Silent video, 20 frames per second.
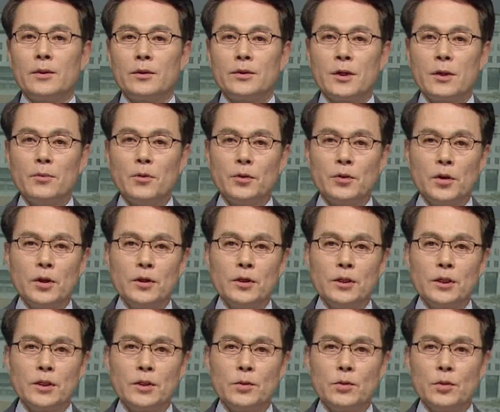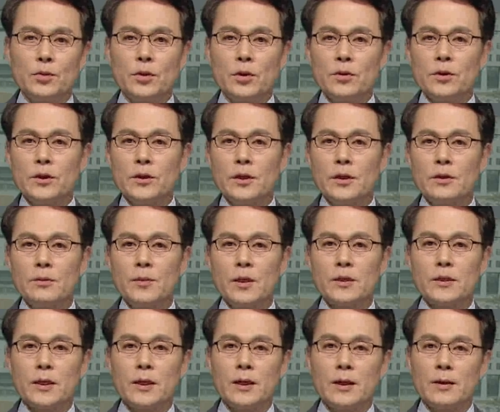예, 경상북도는 신도청 시대를
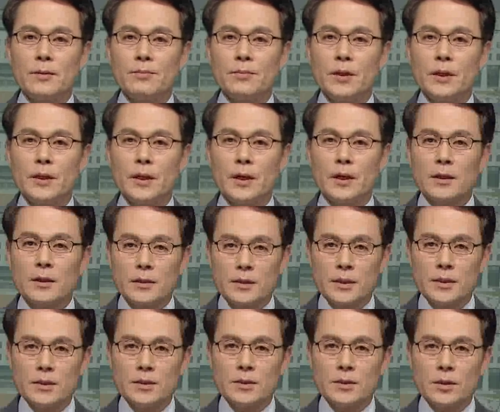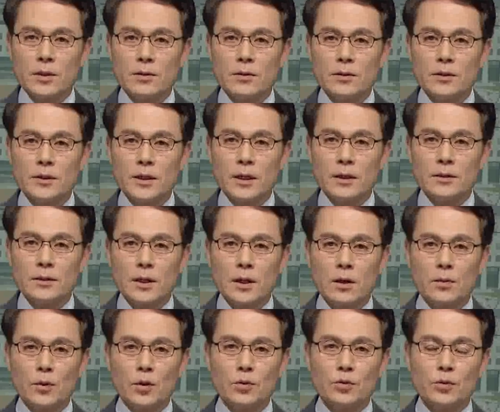맞아 미래 신성장
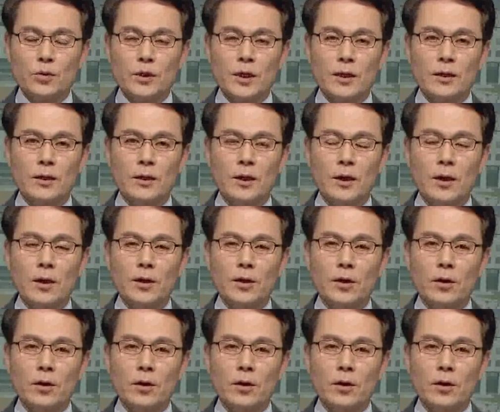사업으로 추진할